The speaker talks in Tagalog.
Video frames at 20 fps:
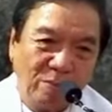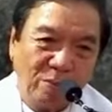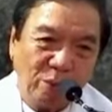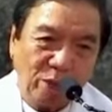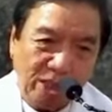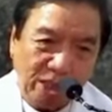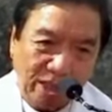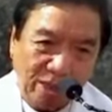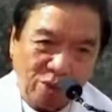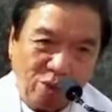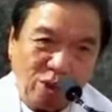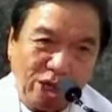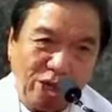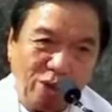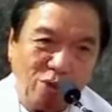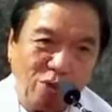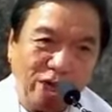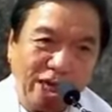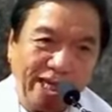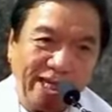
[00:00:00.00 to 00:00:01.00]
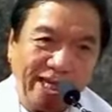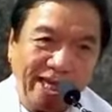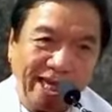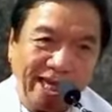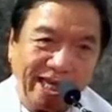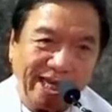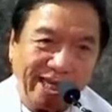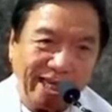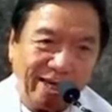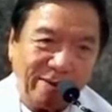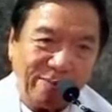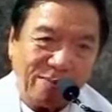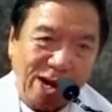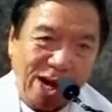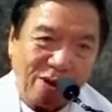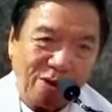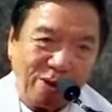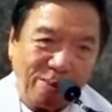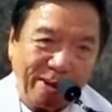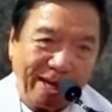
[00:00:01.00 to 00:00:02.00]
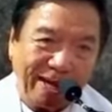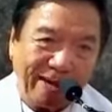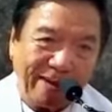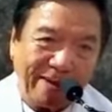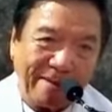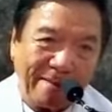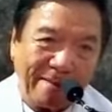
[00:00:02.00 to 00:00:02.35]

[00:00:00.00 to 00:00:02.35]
Pwede dugay-dugay di ay, eh, kaya mahaw naman.